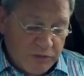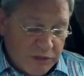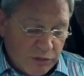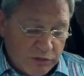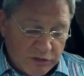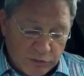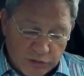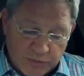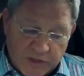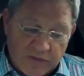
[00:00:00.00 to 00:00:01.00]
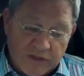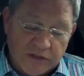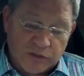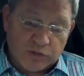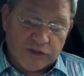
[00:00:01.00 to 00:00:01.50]
мне только нужен
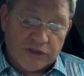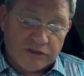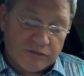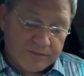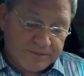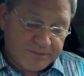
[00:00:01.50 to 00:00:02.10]
правильный курс действий.